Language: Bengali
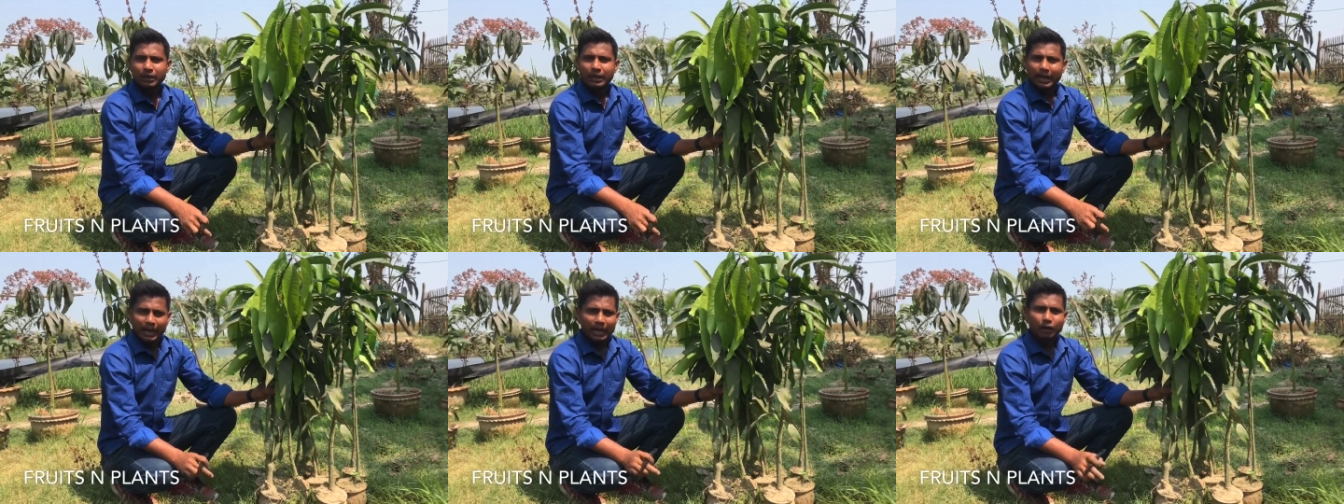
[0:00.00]

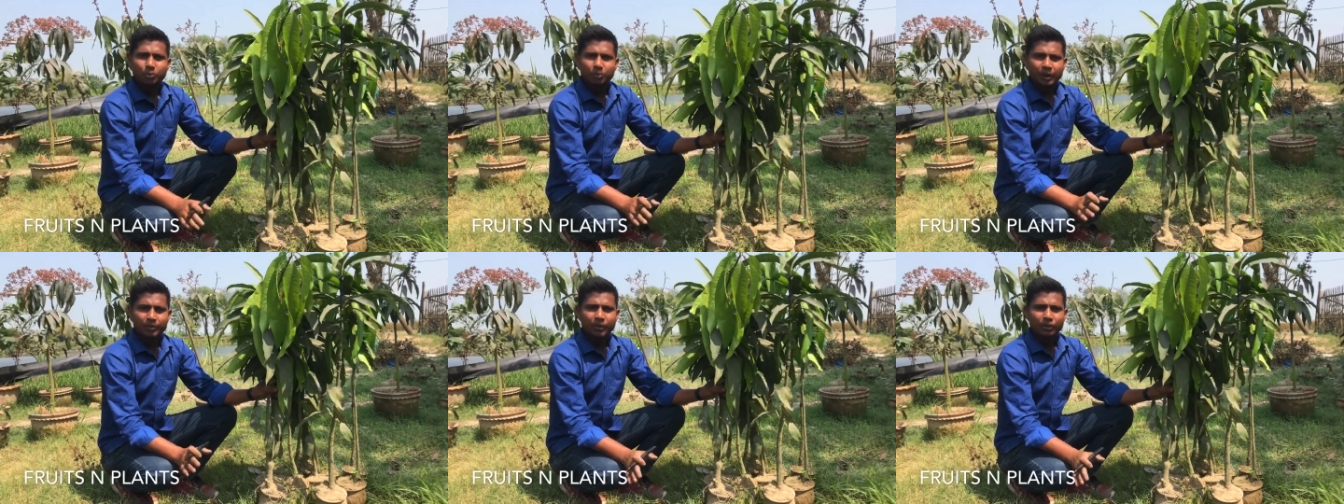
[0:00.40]
এরকম
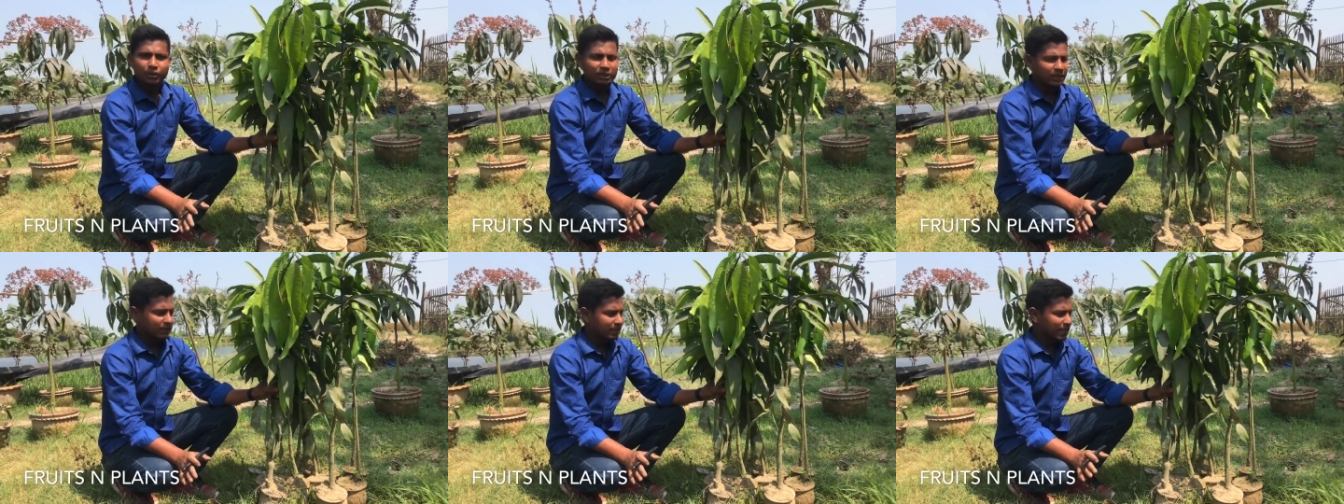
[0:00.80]
বিভিন্ন
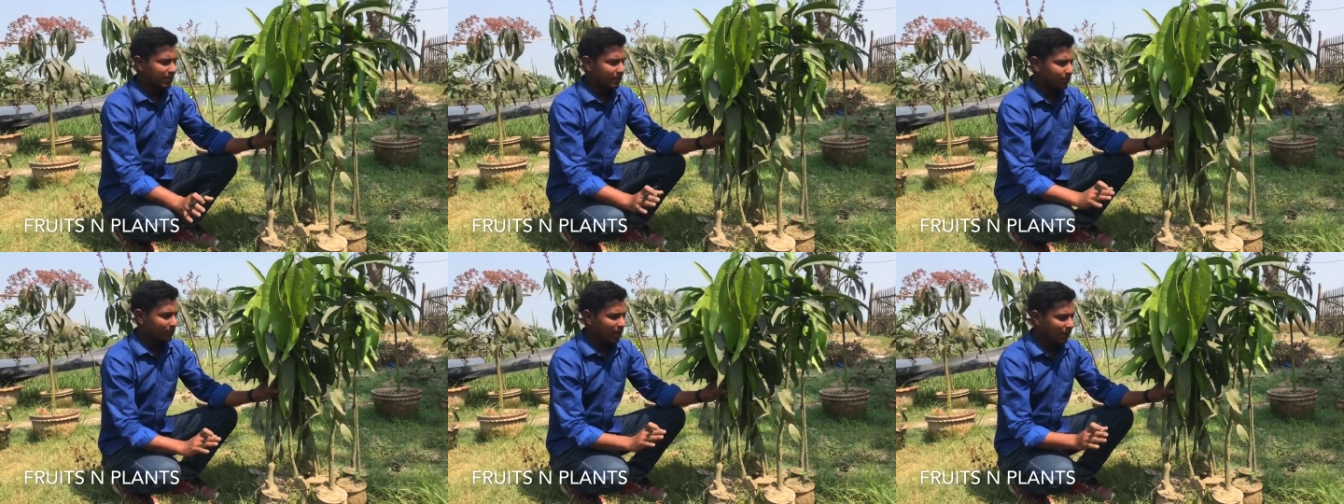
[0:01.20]
যে
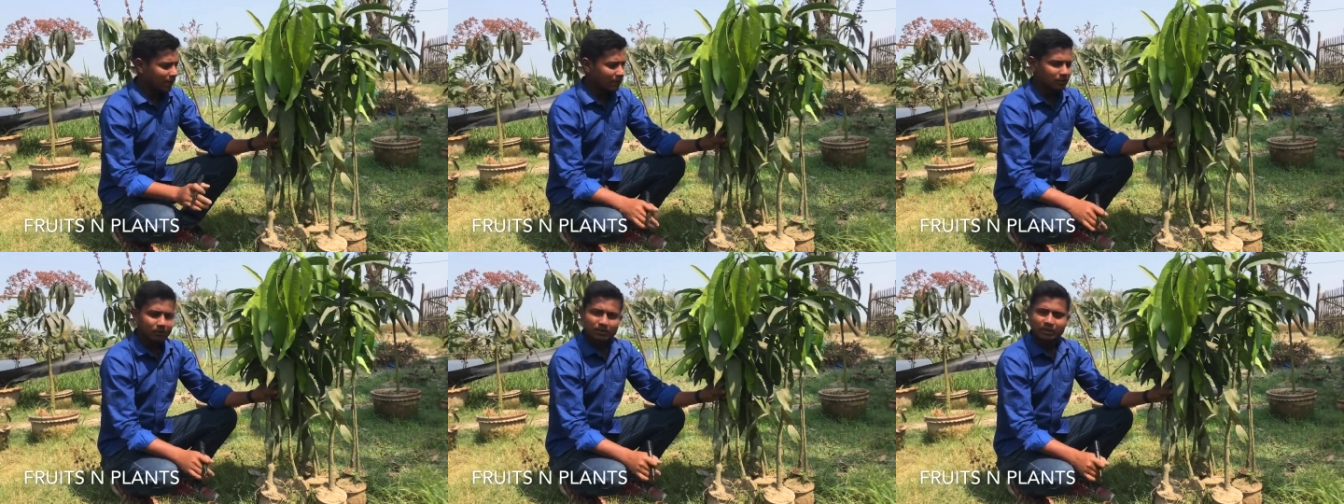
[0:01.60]
জাতের বাগান
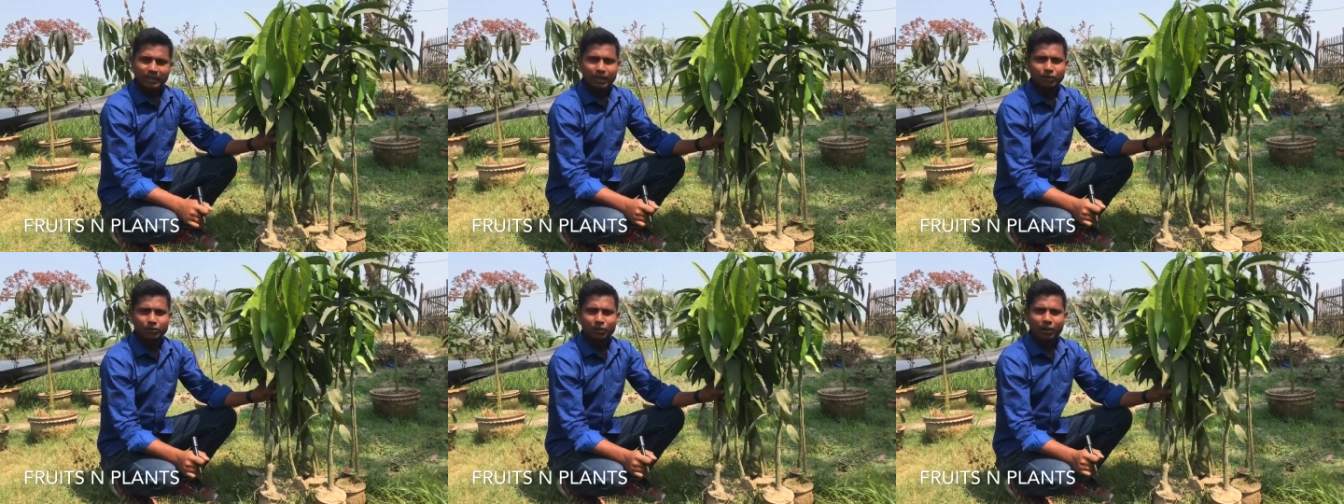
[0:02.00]

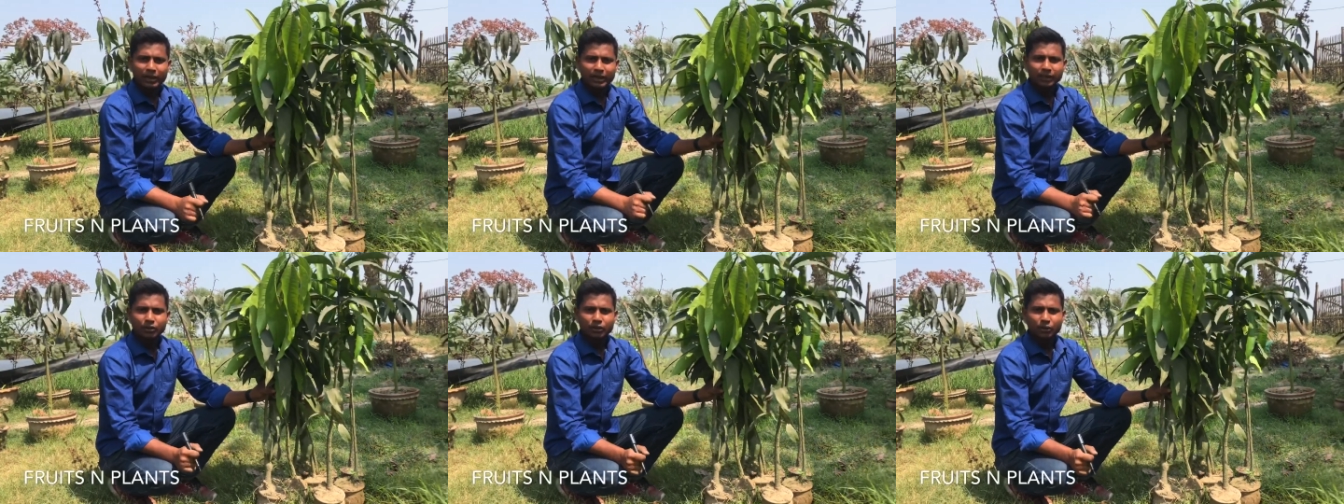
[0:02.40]
কেউ অনেকে
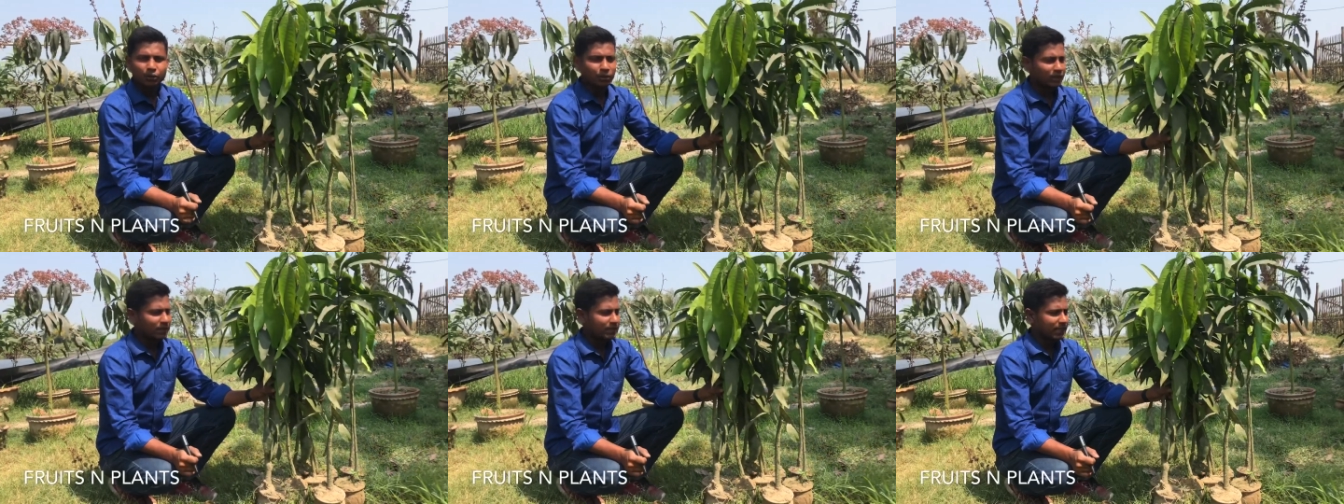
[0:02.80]
যদি
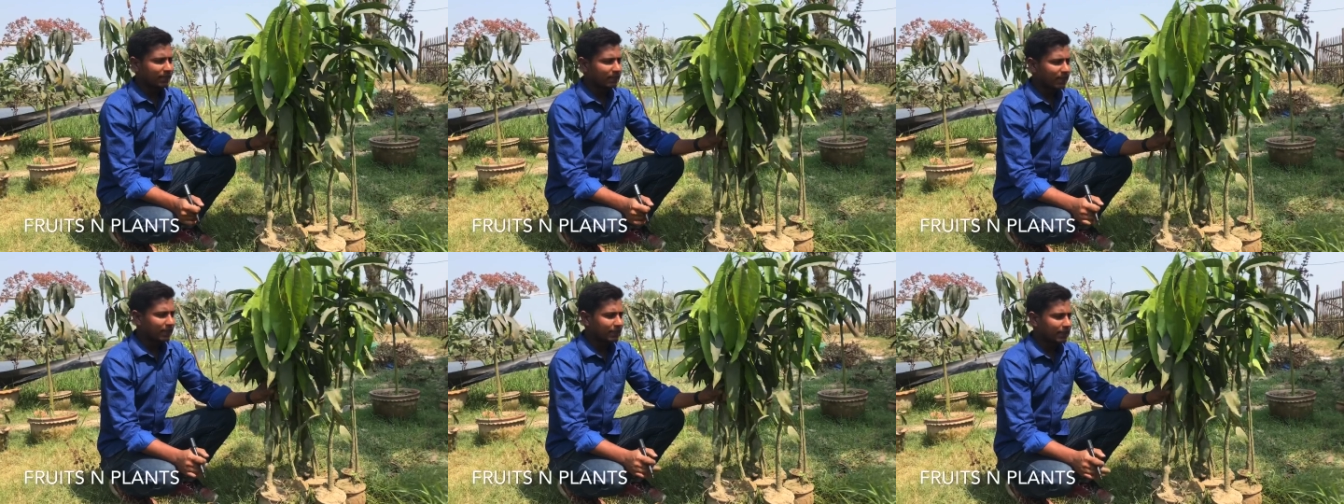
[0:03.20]
করতে চায়
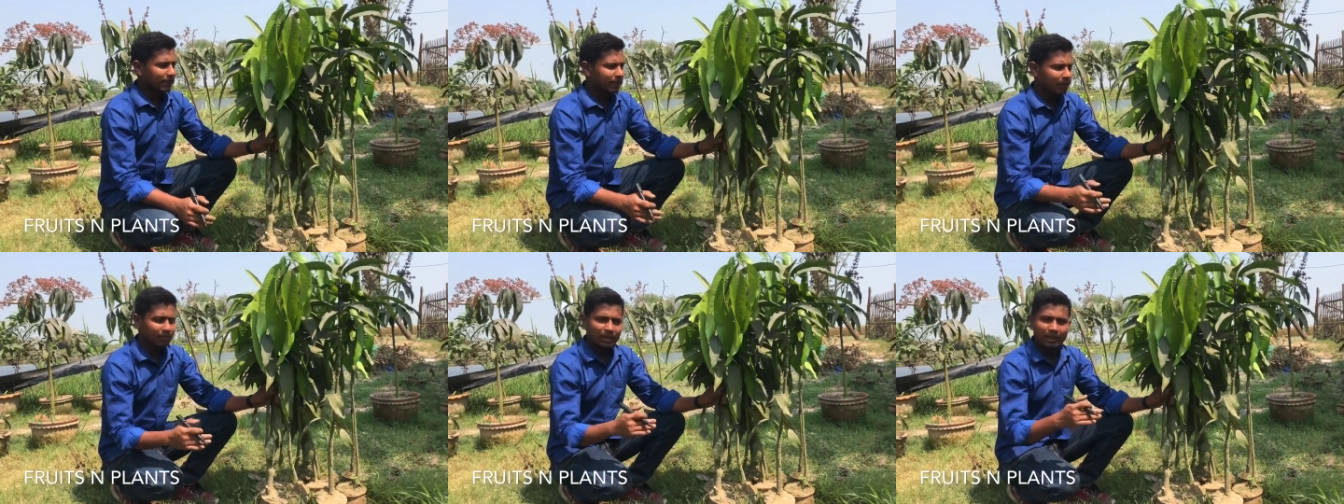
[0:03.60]
তাদেরকে
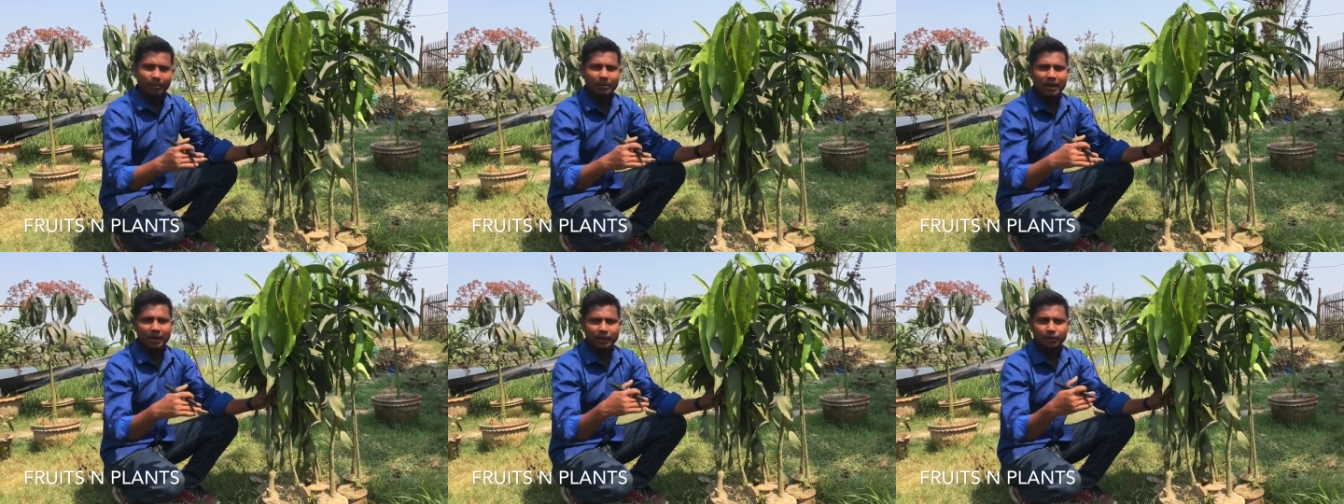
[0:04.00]
আমরা
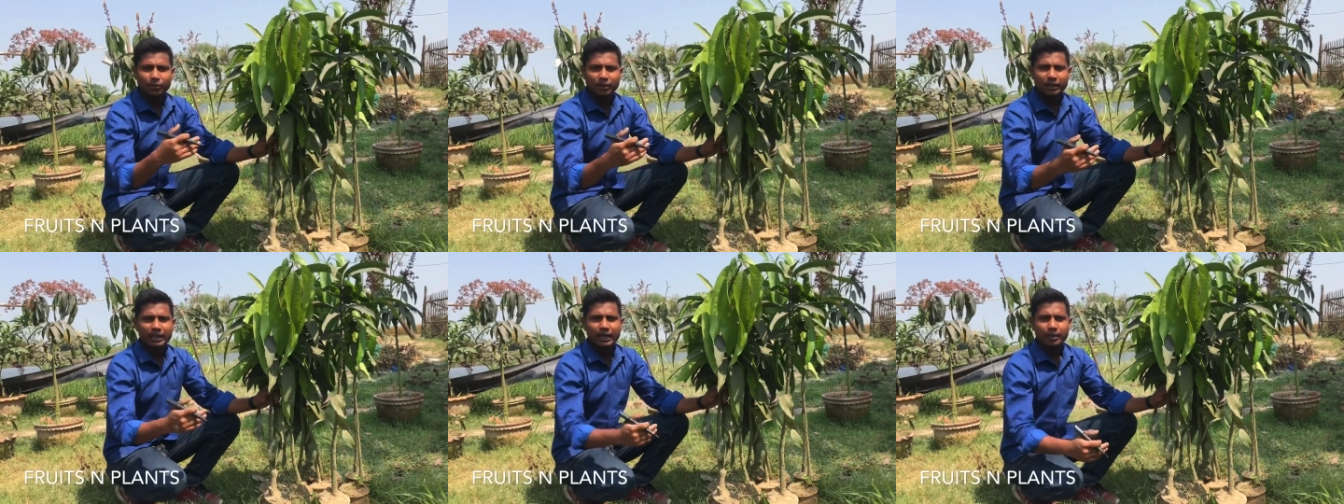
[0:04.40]
বাগান
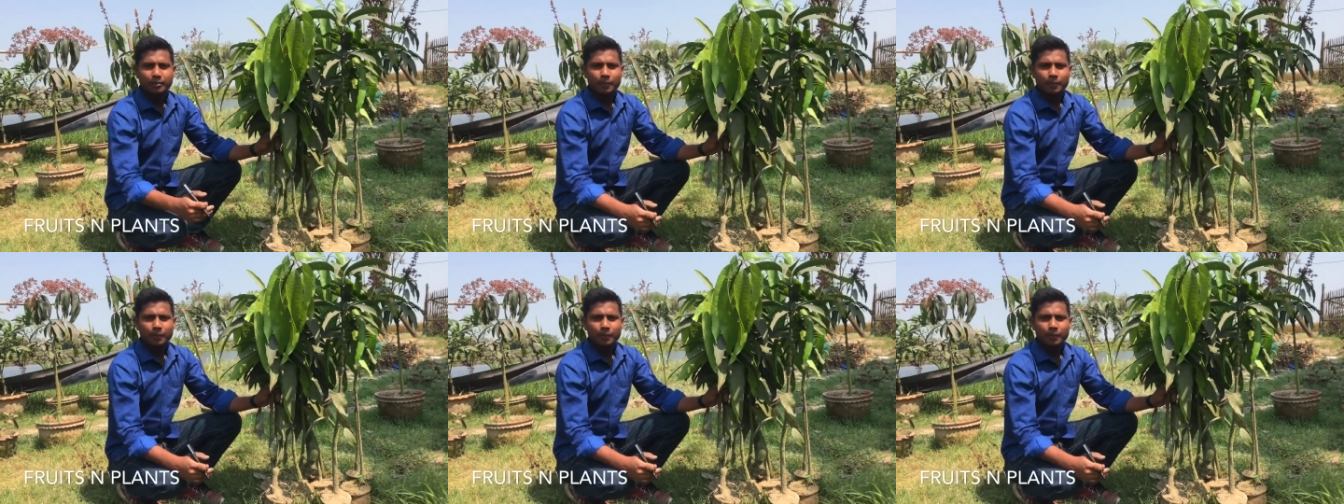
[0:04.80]
করে দেই